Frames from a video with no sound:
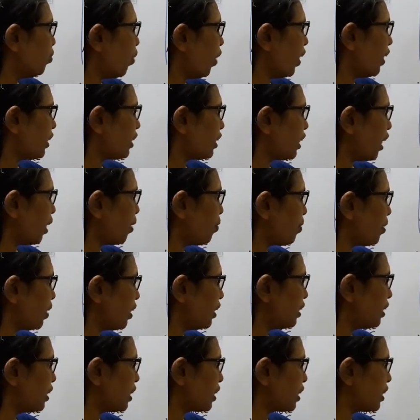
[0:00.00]
ஒன் டைம்
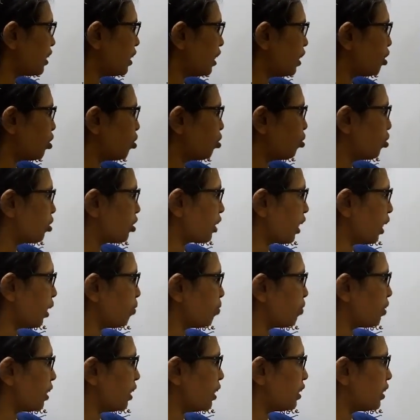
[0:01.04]
த்ரீ சிக்ஸ்டி டூ
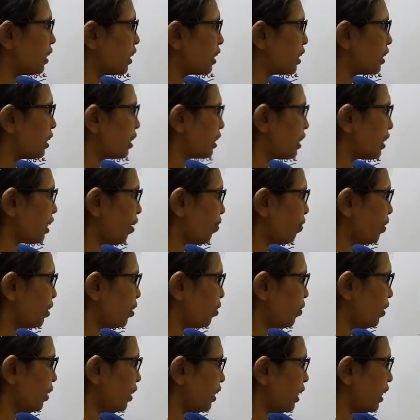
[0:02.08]
டைம் த்ரீ சிக்ஸ்டி செவன்
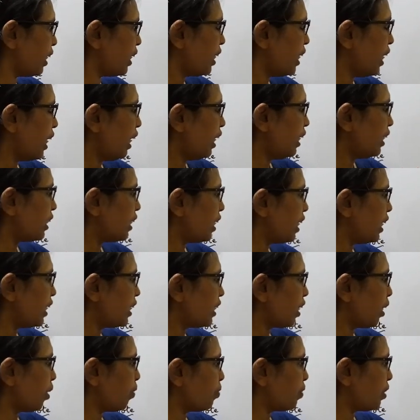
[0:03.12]
டுவெண்ட்டி த்ரீ
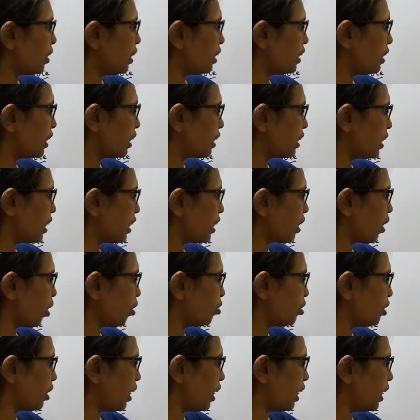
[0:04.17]
டைம் த்ரீ சிக்ஸ்டி
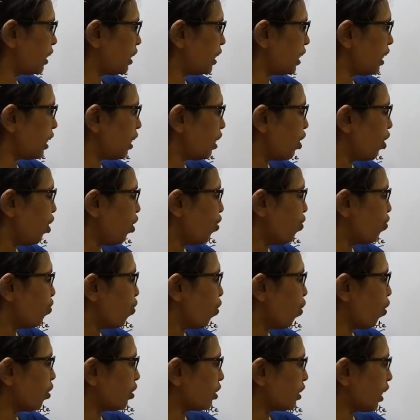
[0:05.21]
தௌசண்ட் எயிட்டி
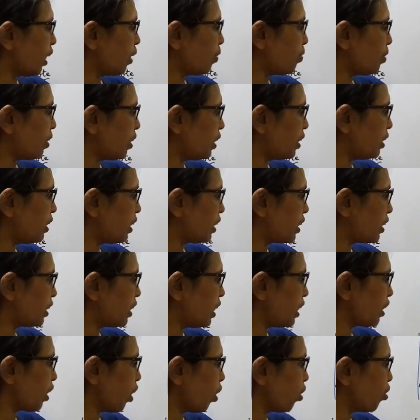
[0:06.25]
ஃபோர் டைம் த்ரீ
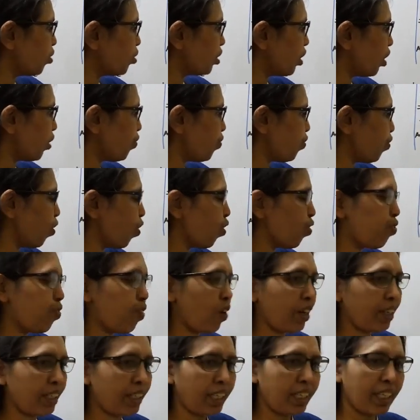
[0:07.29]
சிக்ஸ்டி தௌசண்ட் ஃபோர்
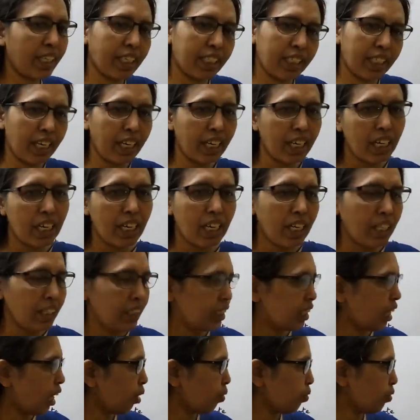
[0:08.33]
ஃபார்ட்டிங்கிறத
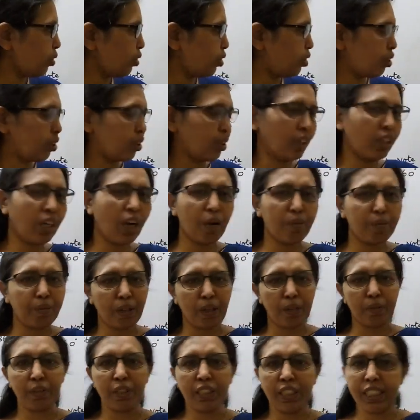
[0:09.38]
ஞாபகம் வச்சுக்கோங்க அப்போ
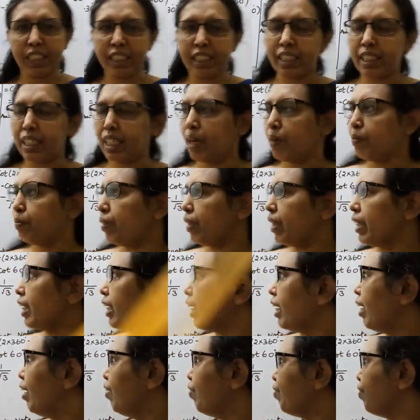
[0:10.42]
நம்ம ஈஸியாக
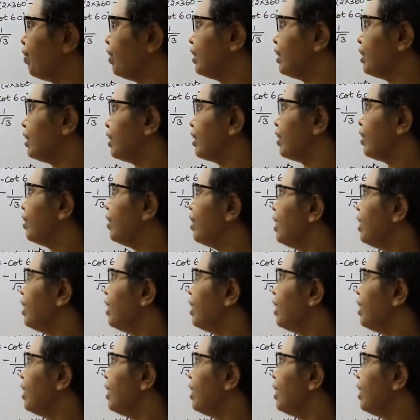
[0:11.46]
பண்ணிடலாம் ஃபஸ்ட்டு